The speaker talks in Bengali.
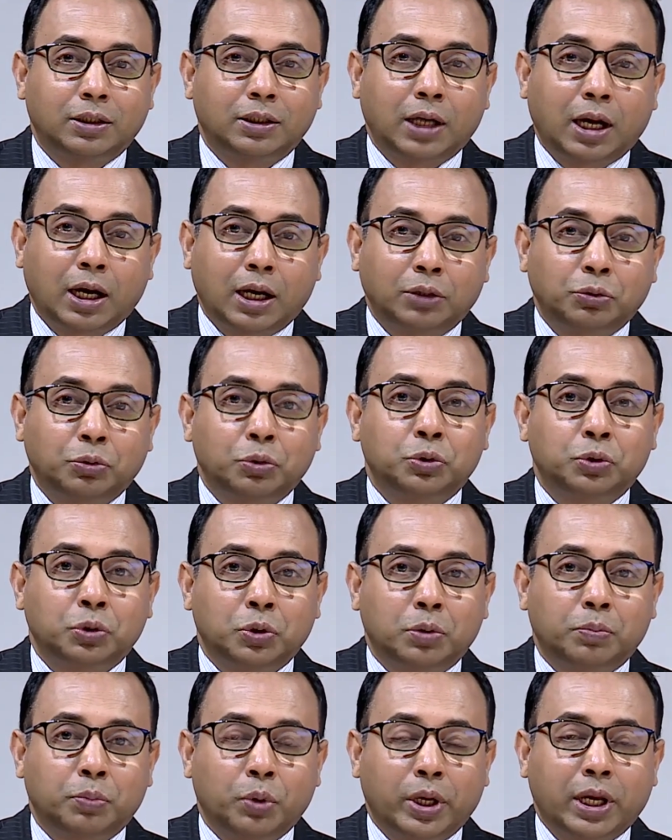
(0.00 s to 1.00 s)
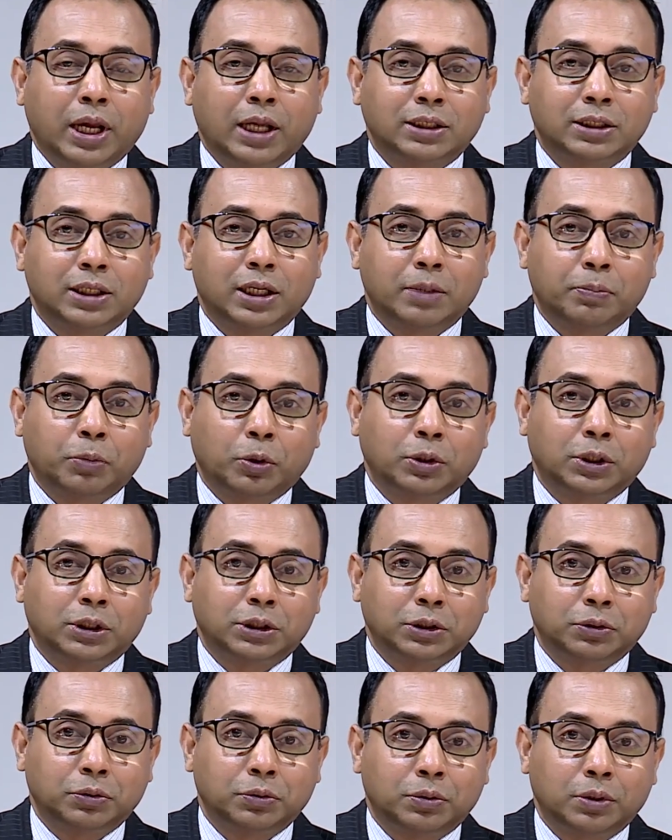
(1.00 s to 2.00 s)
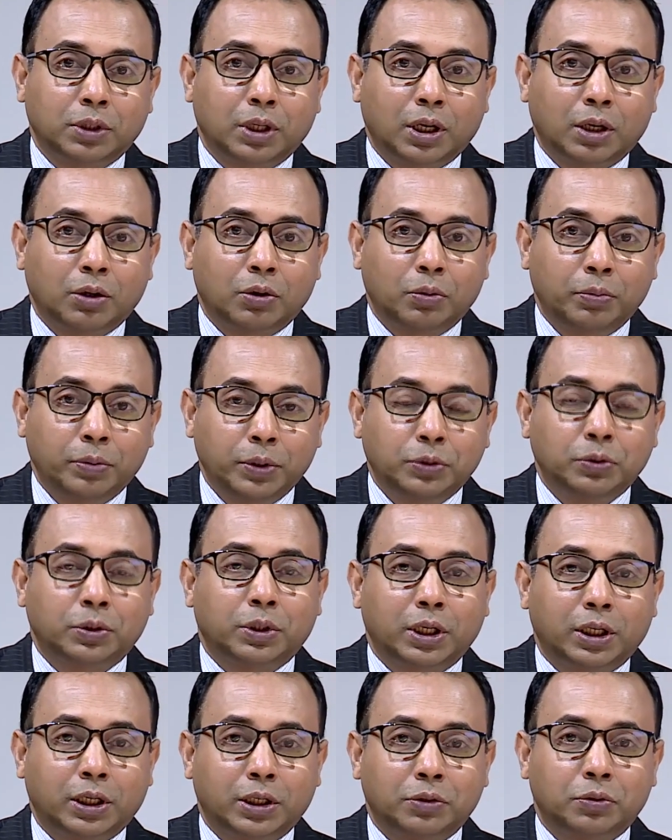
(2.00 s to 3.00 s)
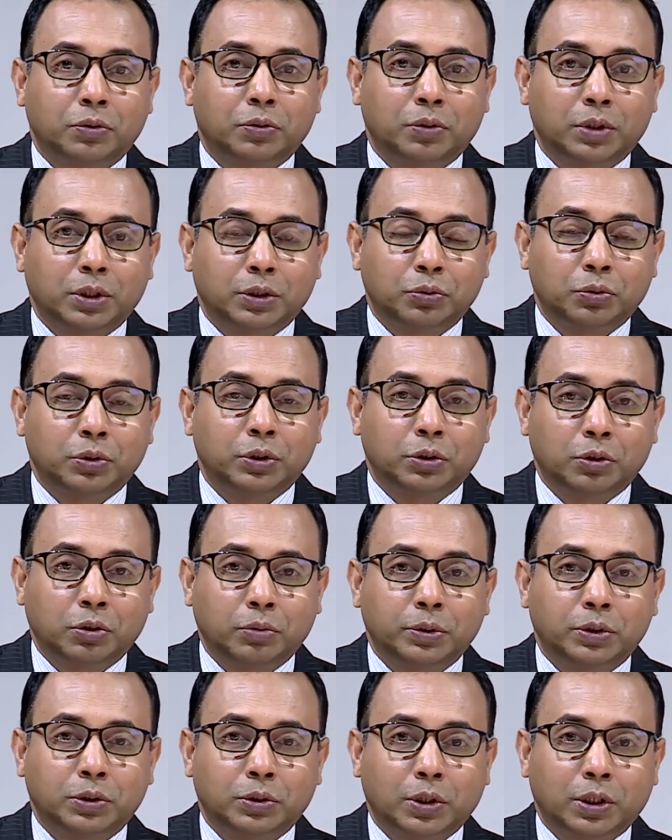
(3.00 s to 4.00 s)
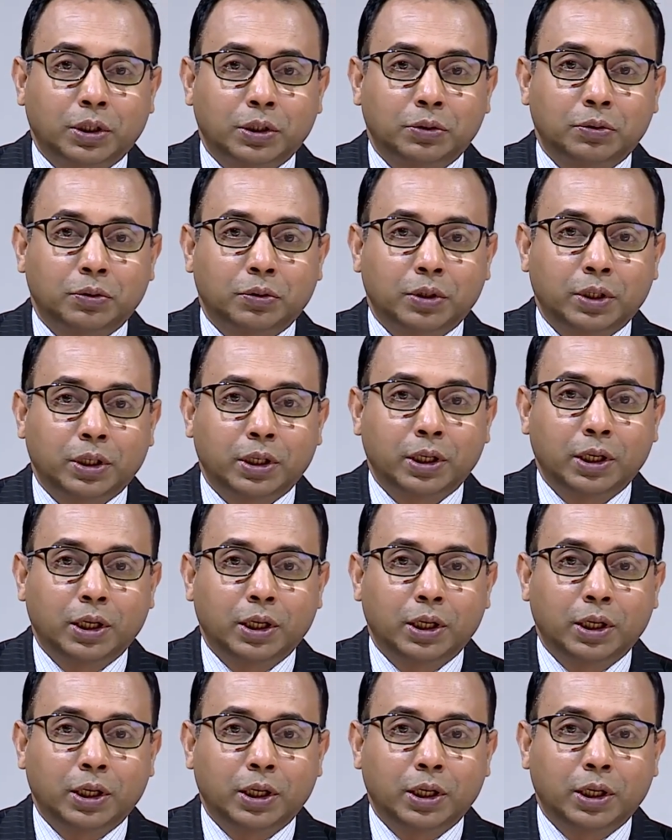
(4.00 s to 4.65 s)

নানা দুর্যোগ বয়ে গেছে এই পদ্মা সেতুর অভিযোগকে কেন্দ্র করে দুর্নীতির অভিযোগকে কেন্দ্র করে